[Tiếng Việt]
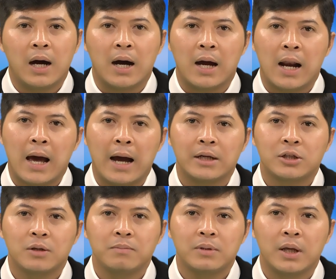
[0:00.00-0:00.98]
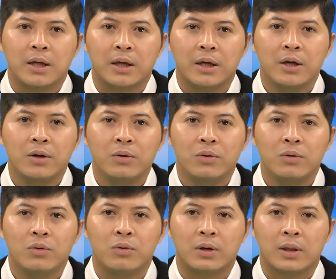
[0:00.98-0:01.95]
ở lại trong tình yêu
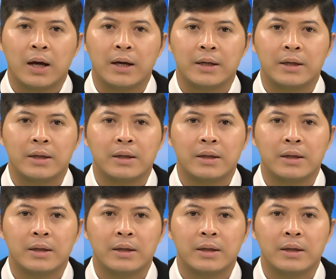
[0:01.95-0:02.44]
của Thầy.